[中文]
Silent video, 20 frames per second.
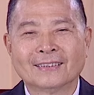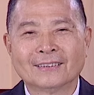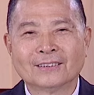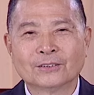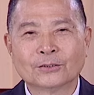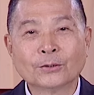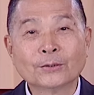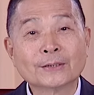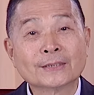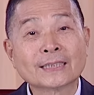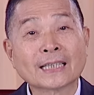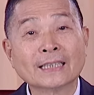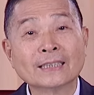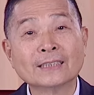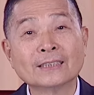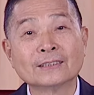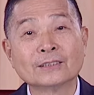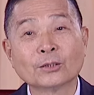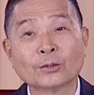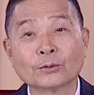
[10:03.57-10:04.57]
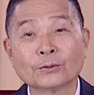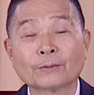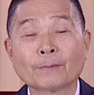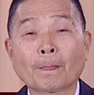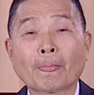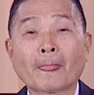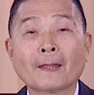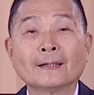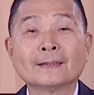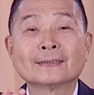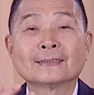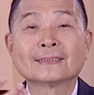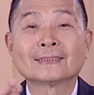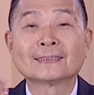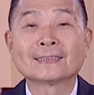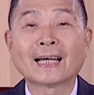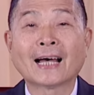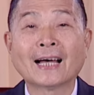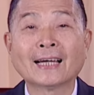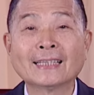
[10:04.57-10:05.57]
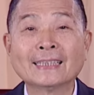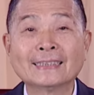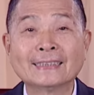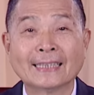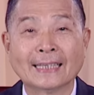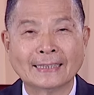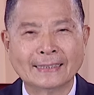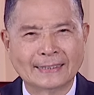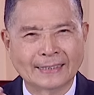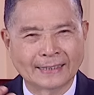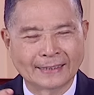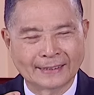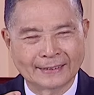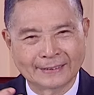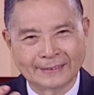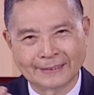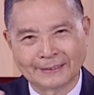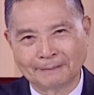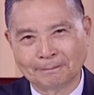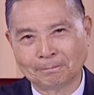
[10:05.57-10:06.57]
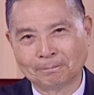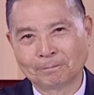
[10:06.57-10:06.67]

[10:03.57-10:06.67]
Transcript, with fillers: 所以善恶就差一点点而已。